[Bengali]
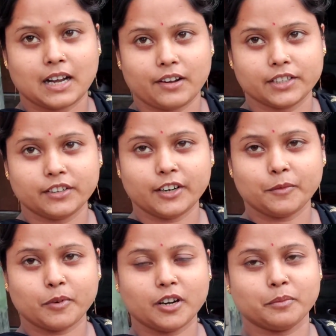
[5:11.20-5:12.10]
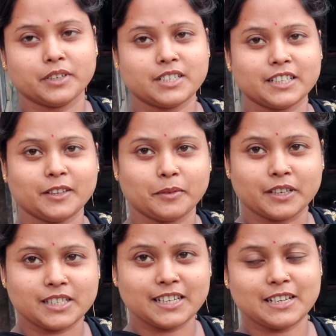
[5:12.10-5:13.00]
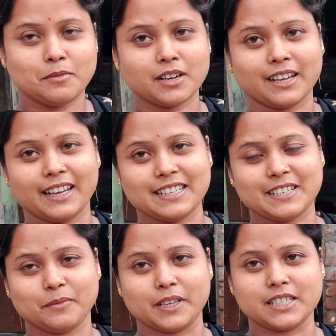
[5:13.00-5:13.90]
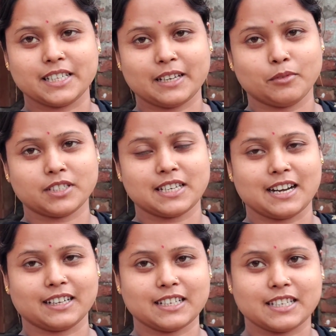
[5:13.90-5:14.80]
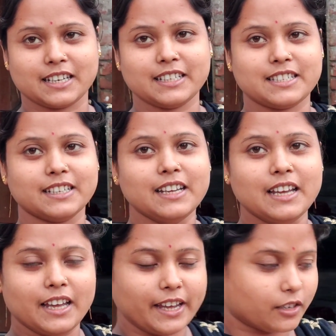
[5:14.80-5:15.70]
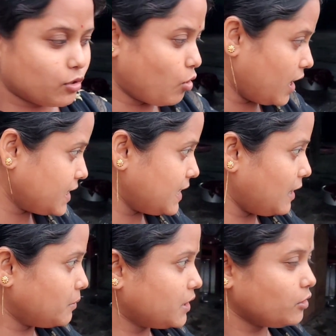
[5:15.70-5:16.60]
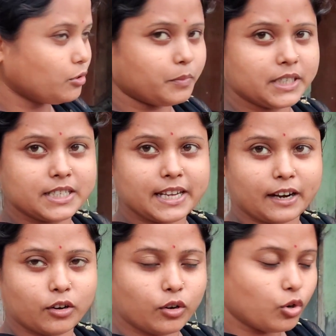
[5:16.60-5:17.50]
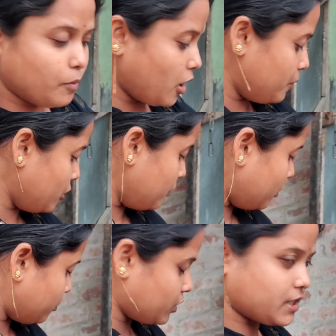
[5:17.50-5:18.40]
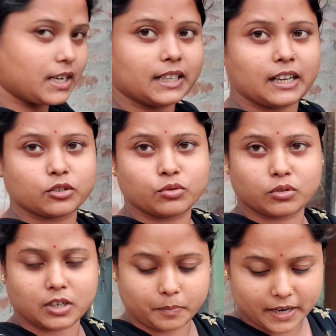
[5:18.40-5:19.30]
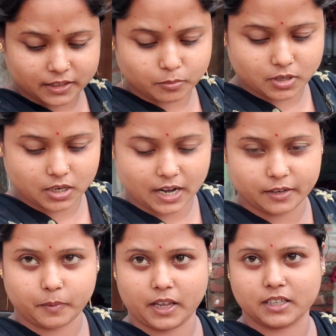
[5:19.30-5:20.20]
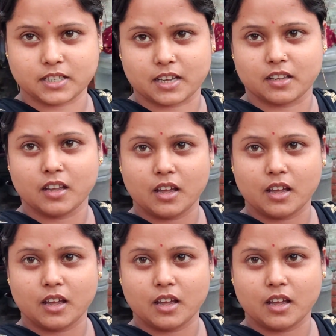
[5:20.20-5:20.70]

খাওয়া দাওয়ার পর বৃষ্টিতে ভিজেই যেমন খেয়েছি ভিজেই তেমন স্নানটা সেরেছি একটু ঘরে ছিলাম কিন্তু বৃষ্টি এখনো খুব অল্প অল্প পড়ছে না থাক জুতোটা পায়ে দেবো না খালি পায়েই যাই